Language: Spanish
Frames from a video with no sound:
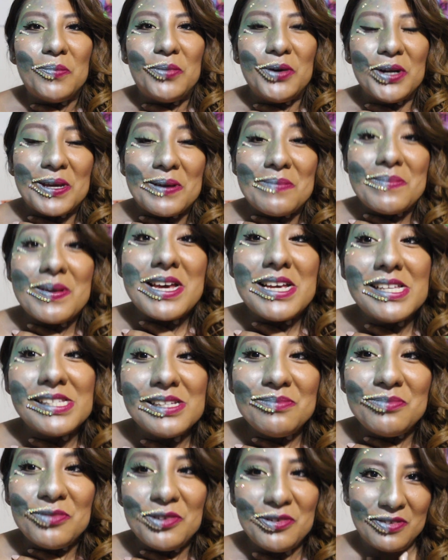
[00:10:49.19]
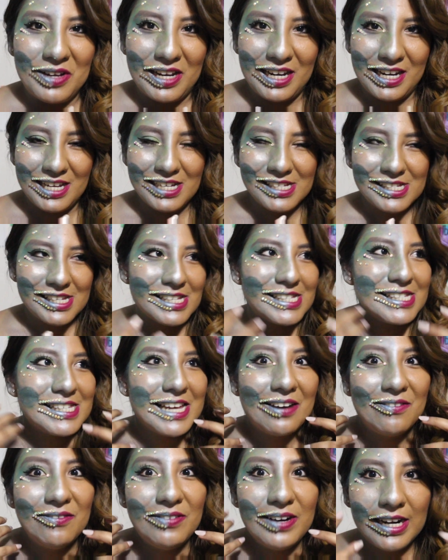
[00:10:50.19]
porque me hace muy feliz
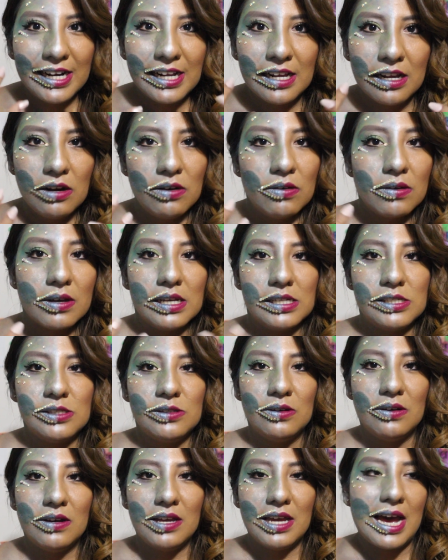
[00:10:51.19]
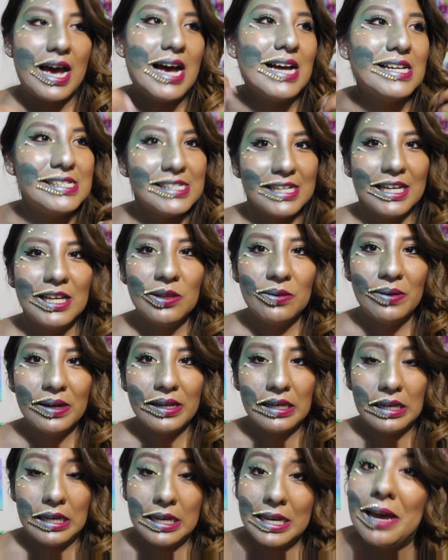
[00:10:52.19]
saber que lo que estoy haciendo
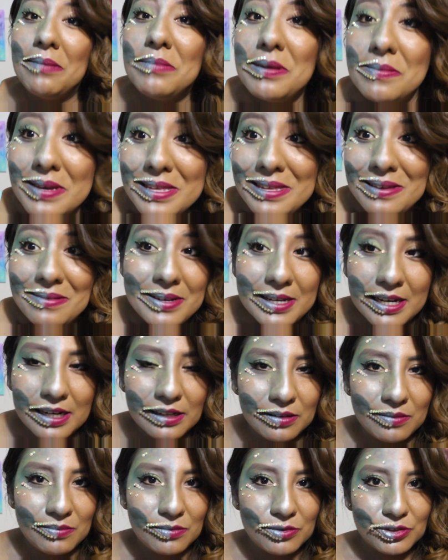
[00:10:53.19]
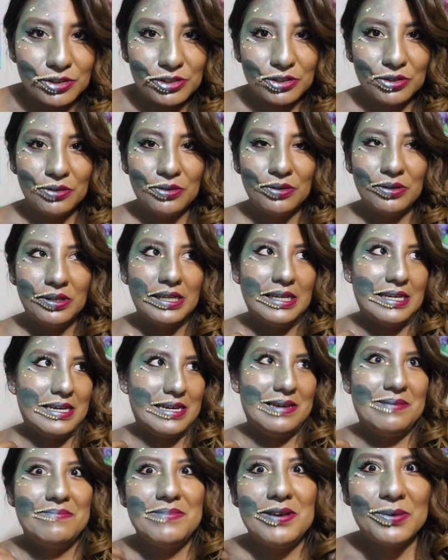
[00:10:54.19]
aquí, que a mí me divierte mucho
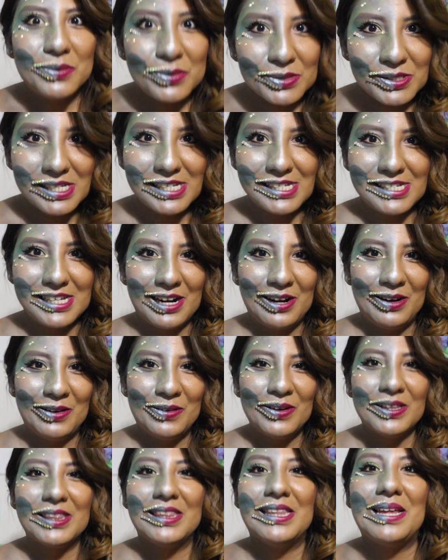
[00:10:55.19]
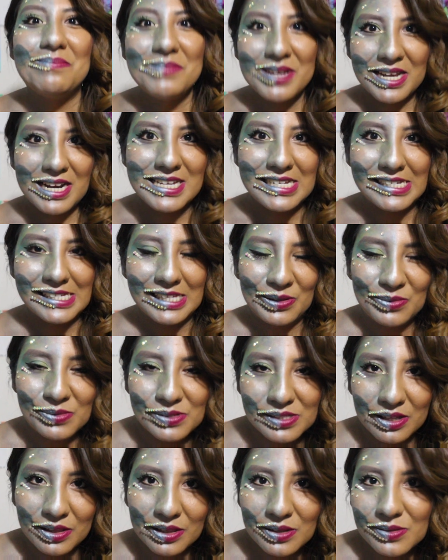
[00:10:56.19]
y me gusta hacerlo, también les está
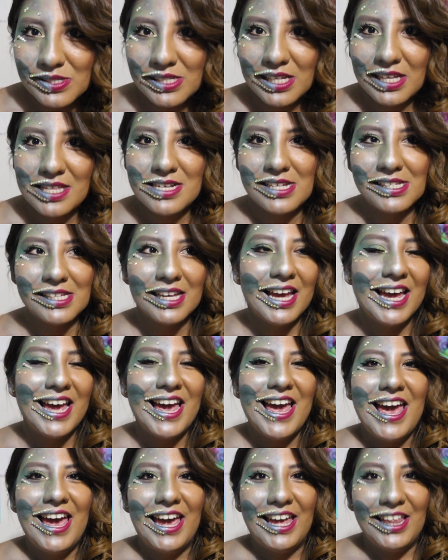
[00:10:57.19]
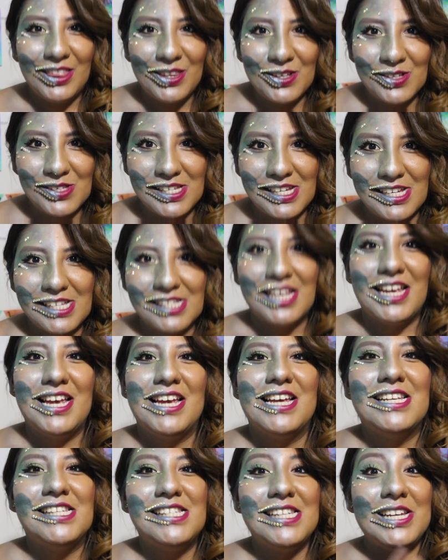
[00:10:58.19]
gustando a ustedes. Entonces,
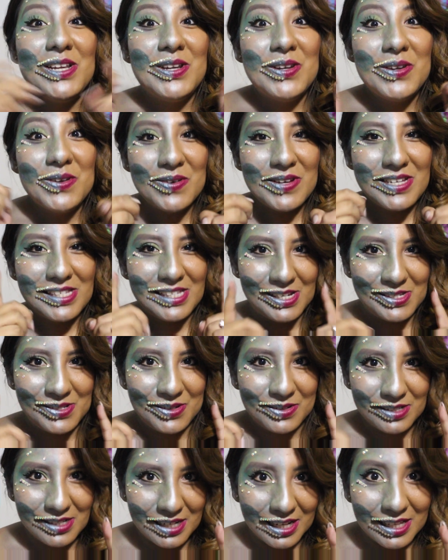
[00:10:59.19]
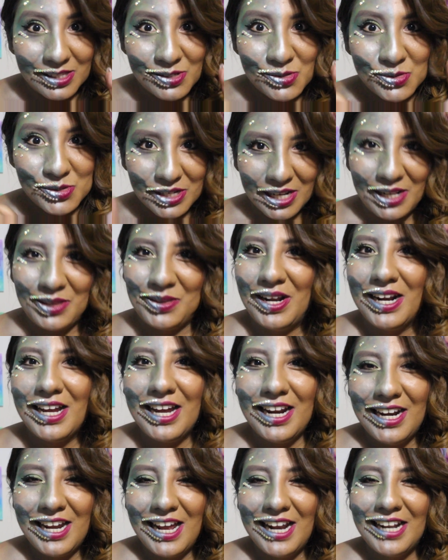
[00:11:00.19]
si no estás suscrito al
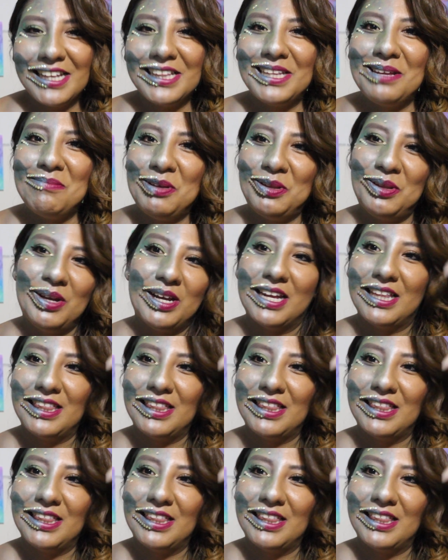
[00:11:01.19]
canal, te invito a